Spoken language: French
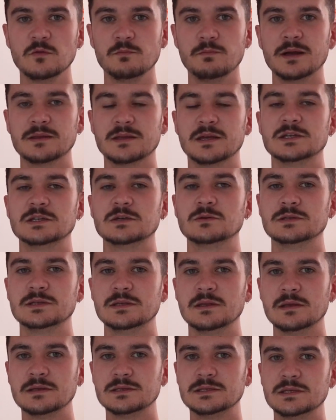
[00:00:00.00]
de vous partager
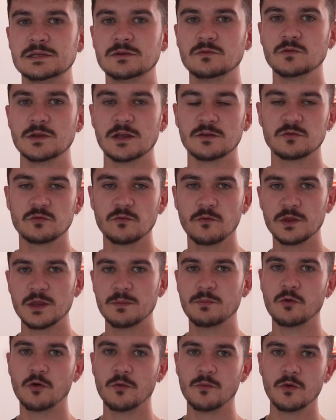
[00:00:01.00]
aussi des sites où il y a souvent
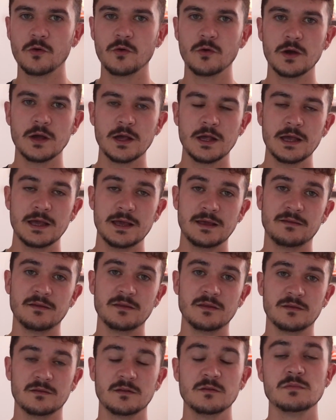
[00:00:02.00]
des promos, et
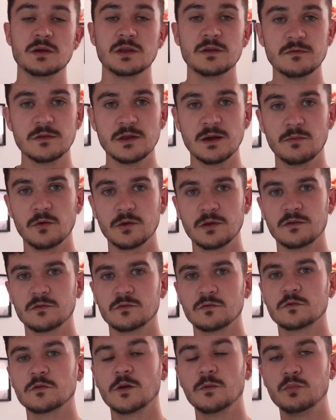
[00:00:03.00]
c'est des sites, bien évidemment, qui
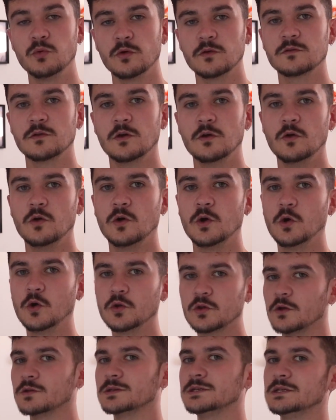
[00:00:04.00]
sont 100%
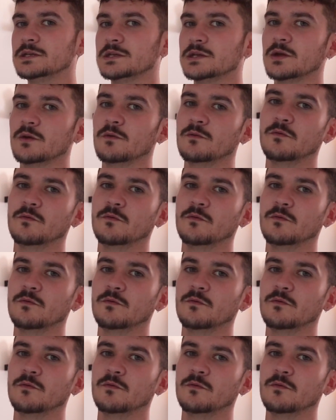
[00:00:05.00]
authentiques.